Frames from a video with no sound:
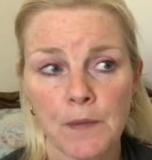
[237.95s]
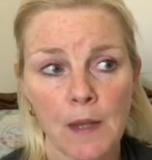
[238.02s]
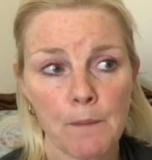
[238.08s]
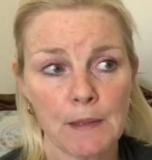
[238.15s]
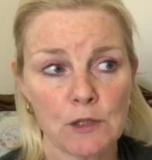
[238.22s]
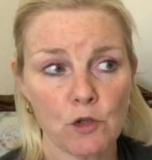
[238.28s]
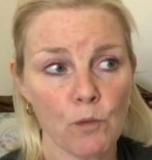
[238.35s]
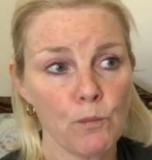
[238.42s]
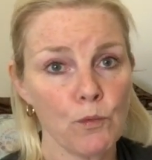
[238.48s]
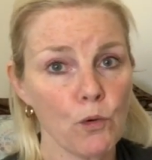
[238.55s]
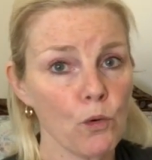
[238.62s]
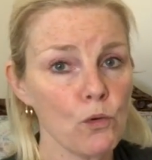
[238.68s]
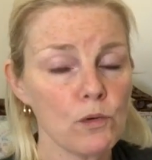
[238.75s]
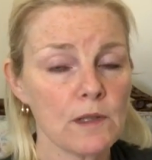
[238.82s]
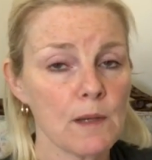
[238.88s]
Parce que
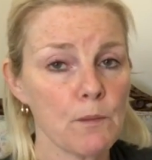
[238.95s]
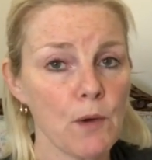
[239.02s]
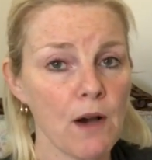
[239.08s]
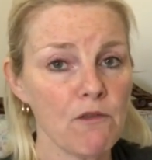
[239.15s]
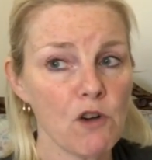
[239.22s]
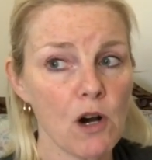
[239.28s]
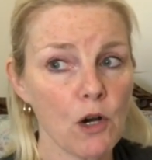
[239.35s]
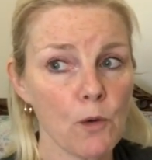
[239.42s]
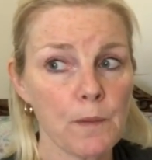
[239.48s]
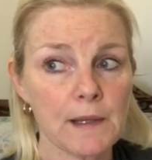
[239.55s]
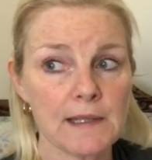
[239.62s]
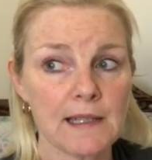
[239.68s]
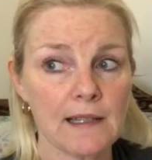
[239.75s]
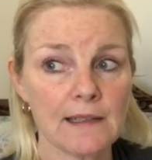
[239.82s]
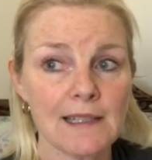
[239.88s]
pour eux, ça peut avoir
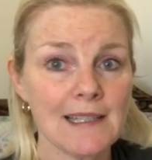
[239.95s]
représenté